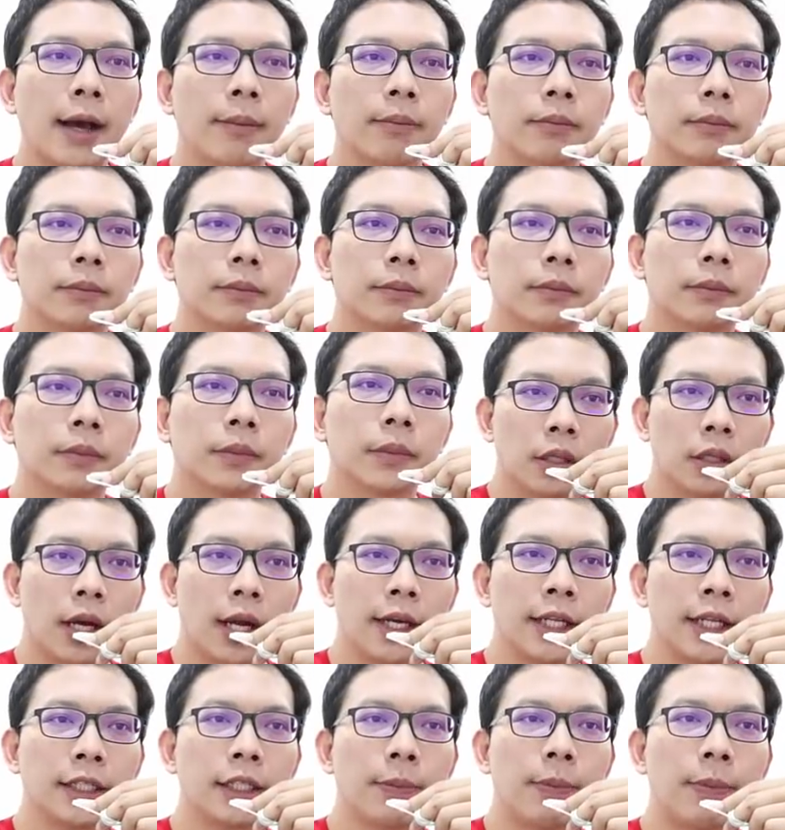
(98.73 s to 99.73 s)
นะครับ
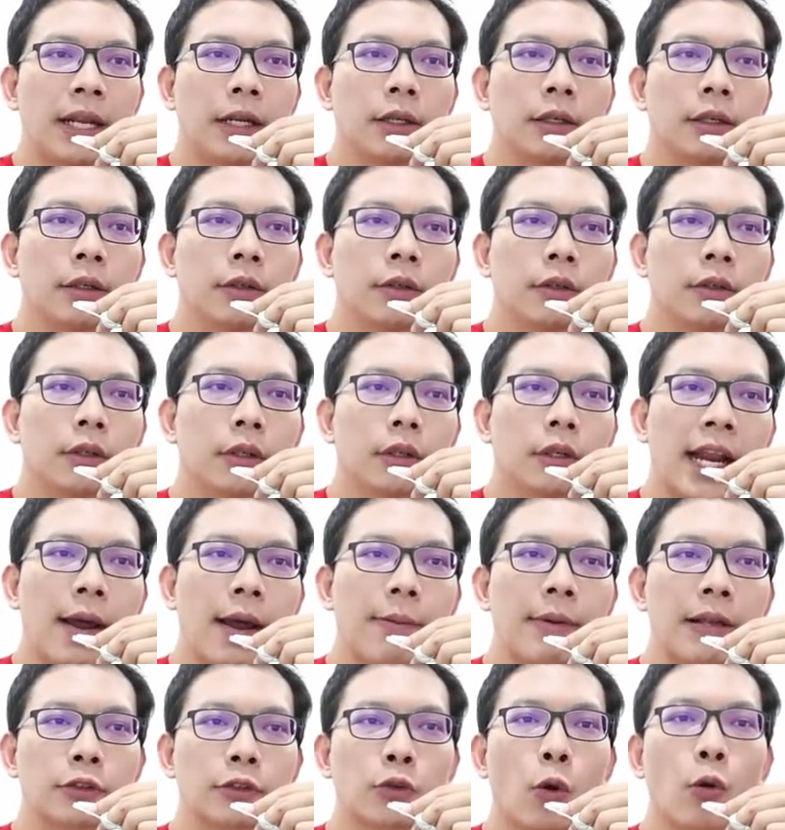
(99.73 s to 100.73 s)
อันนี้จะเป็นการ
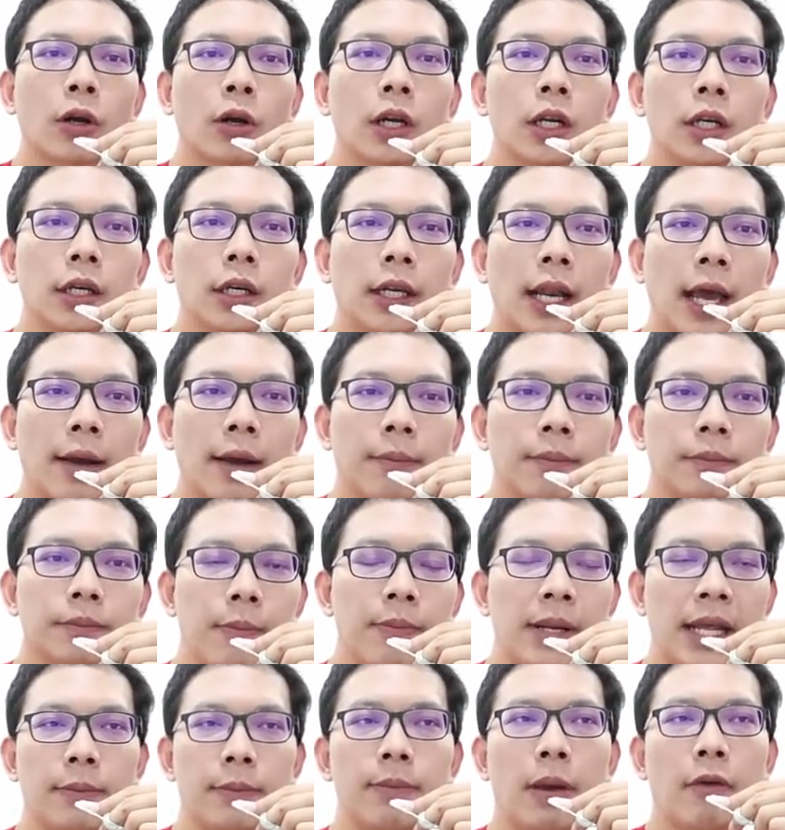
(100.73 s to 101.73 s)
อัปเดตทรงคลื่นนะครับ
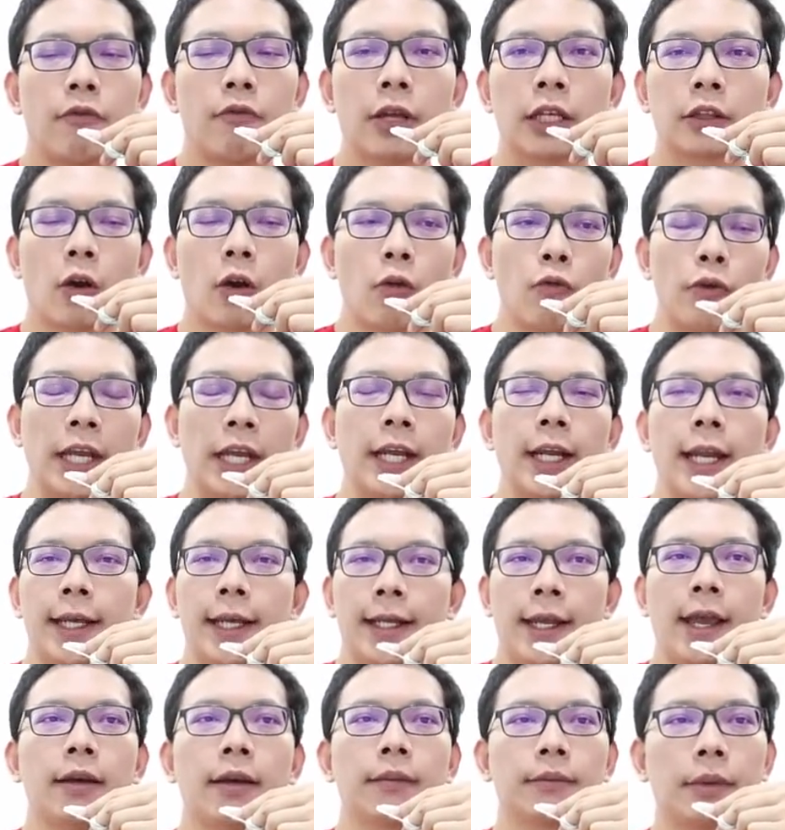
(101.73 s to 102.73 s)
อัปเดตแบบวีคต่อวีคอะไร
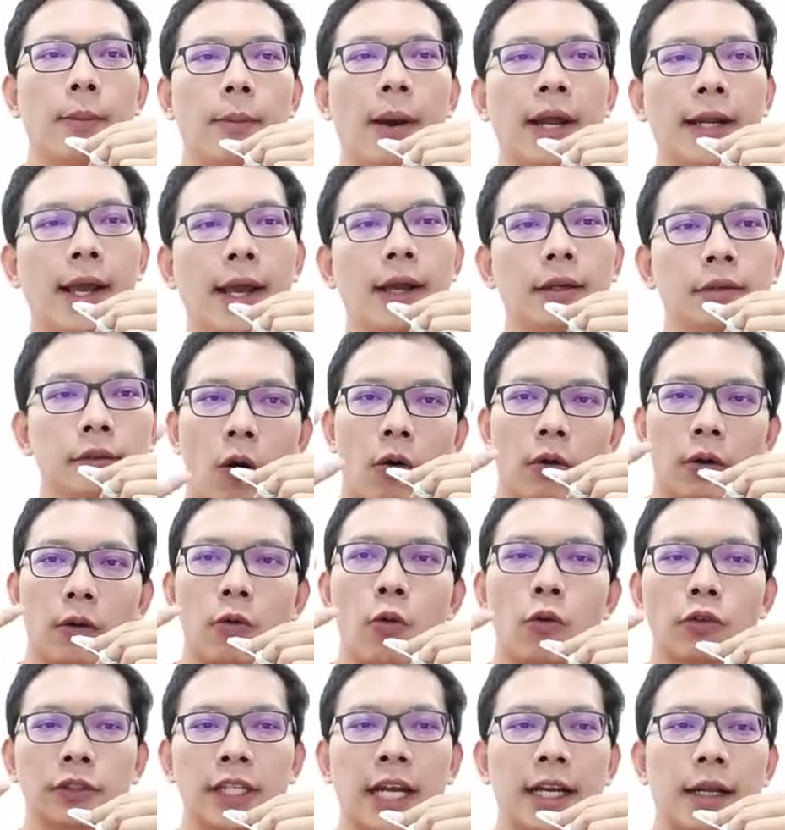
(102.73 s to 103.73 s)
เงี้ยประมาณนี้ของ
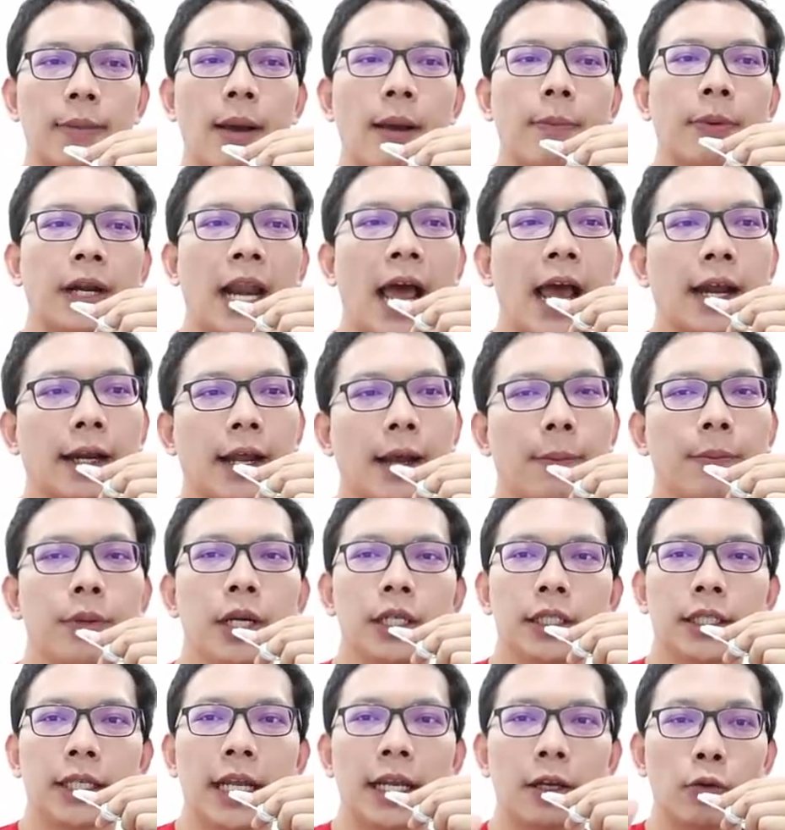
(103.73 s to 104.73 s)
โครงสร้างในภาพกลางนะครับ
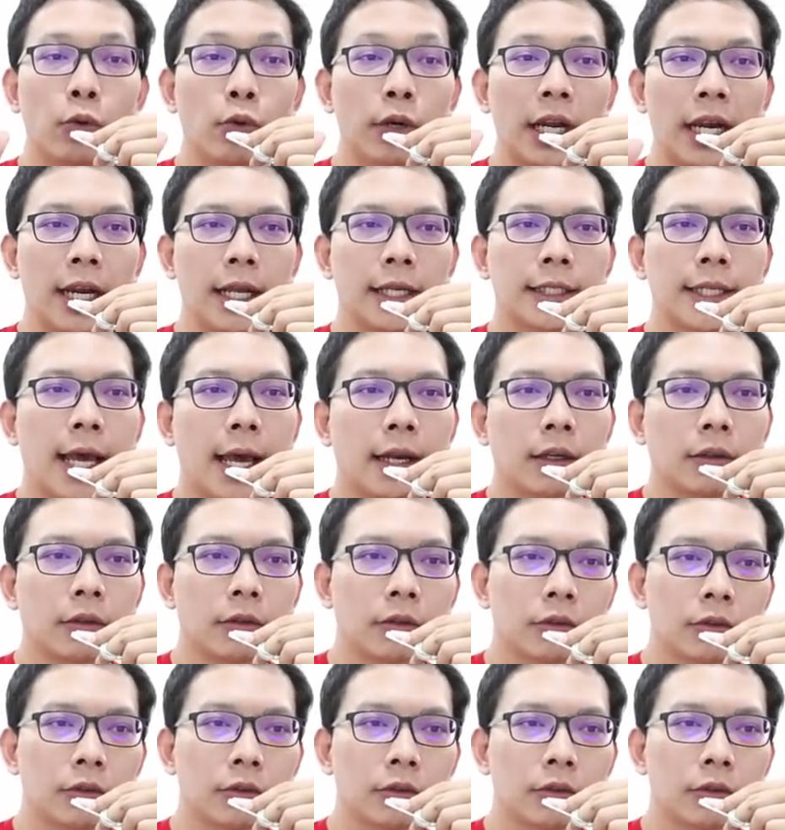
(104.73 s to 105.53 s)
เพื่อจะได้รู้ direction